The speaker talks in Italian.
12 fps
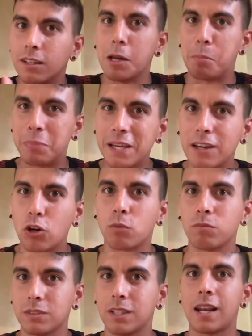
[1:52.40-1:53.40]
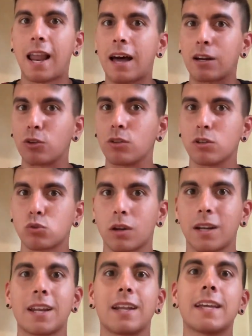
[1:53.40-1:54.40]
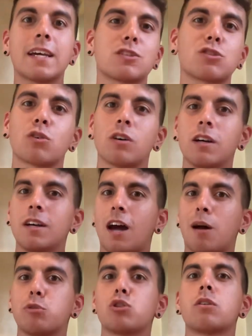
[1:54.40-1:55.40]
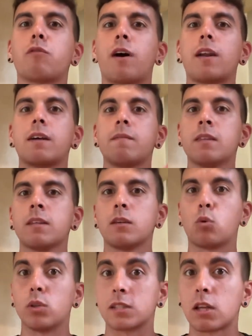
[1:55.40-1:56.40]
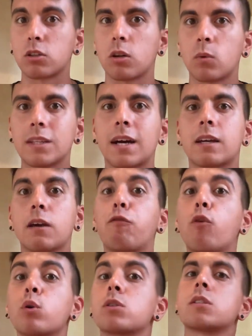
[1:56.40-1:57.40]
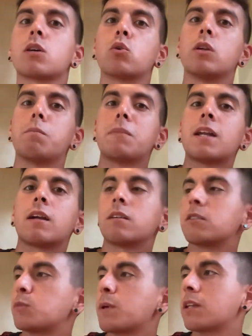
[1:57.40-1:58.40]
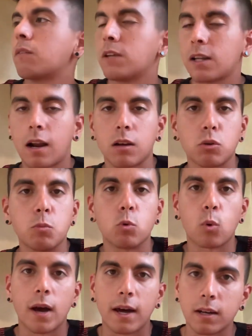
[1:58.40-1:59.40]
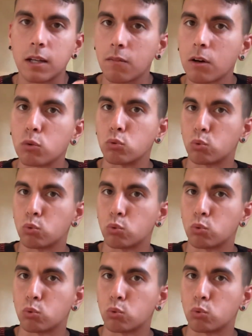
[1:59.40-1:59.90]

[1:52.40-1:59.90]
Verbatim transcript: nel pieno, nell'arco della sua carriera adesso ha bisogno di fare quel salto di qualità che forse con il Milan rispetto al Villarreal comunque arriva con